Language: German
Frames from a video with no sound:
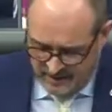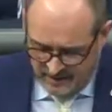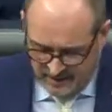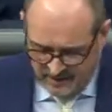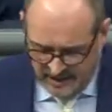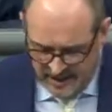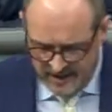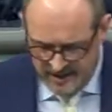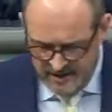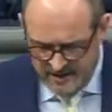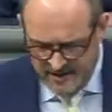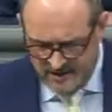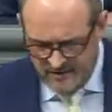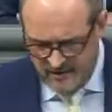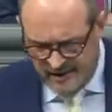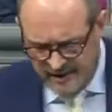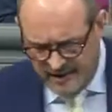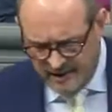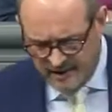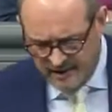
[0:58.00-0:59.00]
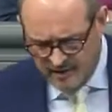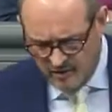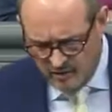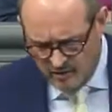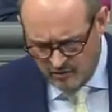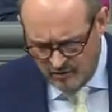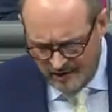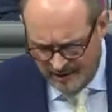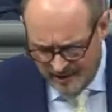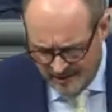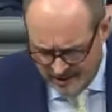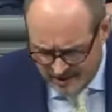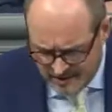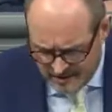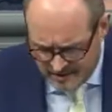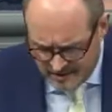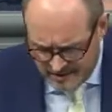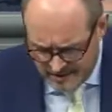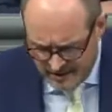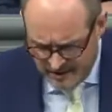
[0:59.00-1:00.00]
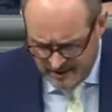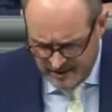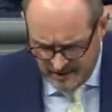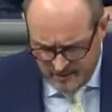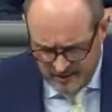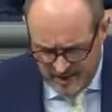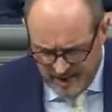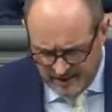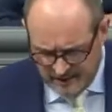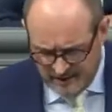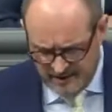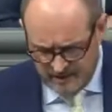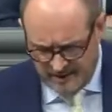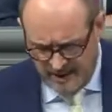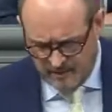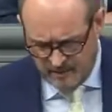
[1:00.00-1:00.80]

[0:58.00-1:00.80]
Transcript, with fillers: in der ihnen die Wählerinnen und Wähler das tatsächlich mehrheitlich